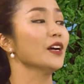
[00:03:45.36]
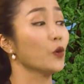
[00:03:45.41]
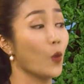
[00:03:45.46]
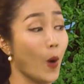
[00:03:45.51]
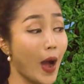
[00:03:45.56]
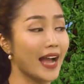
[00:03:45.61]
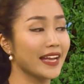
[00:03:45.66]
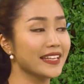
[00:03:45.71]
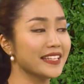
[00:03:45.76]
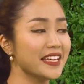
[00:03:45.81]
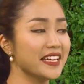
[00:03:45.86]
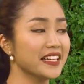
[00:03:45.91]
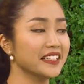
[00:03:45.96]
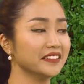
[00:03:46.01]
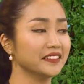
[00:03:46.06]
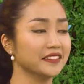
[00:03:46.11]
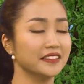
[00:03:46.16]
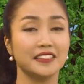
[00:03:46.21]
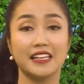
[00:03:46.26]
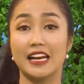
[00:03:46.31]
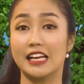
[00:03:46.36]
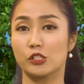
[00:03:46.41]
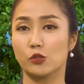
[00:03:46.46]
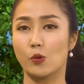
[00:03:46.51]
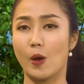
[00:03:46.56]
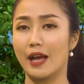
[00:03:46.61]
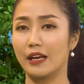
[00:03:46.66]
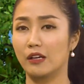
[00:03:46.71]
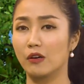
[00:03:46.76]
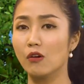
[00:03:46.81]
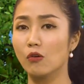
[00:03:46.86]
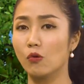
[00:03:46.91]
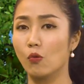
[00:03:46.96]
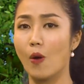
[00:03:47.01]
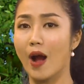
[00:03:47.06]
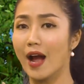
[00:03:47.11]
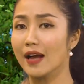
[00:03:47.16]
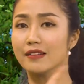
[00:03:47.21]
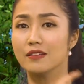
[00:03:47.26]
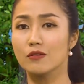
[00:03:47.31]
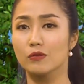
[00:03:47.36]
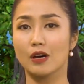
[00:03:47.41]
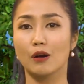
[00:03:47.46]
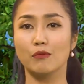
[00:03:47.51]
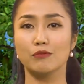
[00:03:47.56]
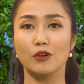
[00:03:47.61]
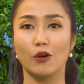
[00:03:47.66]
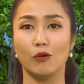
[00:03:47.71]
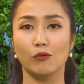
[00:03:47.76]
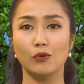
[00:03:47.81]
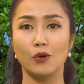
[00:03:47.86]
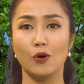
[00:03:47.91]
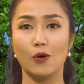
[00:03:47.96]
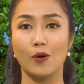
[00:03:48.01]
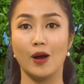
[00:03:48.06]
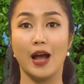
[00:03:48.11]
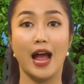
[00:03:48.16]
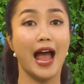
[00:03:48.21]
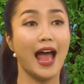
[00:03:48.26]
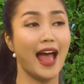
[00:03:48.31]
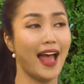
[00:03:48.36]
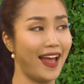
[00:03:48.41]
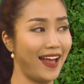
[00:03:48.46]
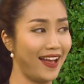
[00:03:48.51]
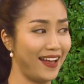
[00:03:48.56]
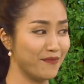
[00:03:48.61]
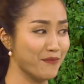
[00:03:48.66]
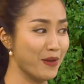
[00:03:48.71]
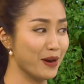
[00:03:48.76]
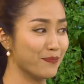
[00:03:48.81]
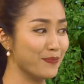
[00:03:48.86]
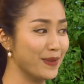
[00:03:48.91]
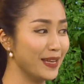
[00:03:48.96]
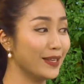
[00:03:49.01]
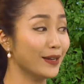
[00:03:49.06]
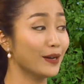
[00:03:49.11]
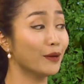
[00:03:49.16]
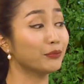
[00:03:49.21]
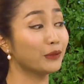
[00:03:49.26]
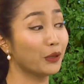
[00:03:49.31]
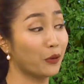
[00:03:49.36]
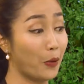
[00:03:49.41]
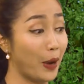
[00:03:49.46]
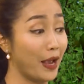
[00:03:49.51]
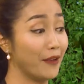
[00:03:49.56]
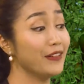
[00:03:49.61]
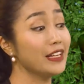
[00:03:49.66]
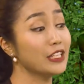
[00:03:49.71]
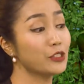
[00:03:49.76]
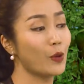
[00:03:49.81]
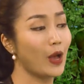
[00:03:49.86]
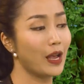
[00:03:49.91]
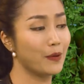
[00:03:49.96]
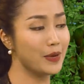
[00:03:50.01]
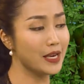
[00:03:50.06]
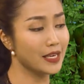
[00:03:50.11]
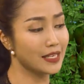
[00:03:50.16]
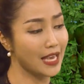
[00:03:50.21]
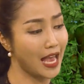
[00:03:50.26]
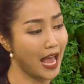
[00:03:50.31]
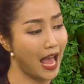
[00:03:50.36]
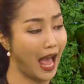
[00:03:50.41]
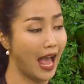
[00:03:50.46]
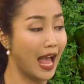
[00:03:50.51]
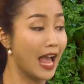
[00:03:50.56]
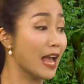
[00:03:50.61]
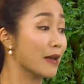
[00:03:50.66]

Quả nhiên là xoài có quá nhiều công dụng luôn À bật mí cho doctor khỏe vì xoài biết nha